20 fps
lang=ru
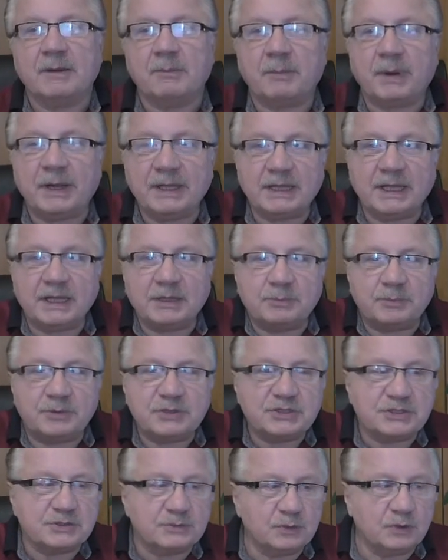понять,
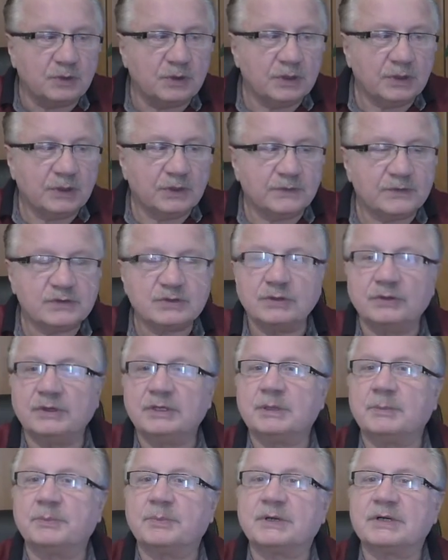почему все
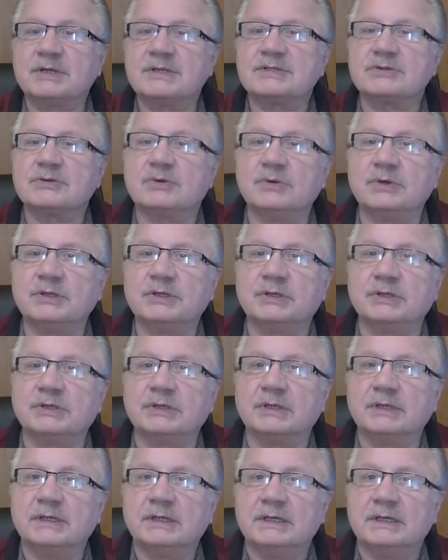это происходит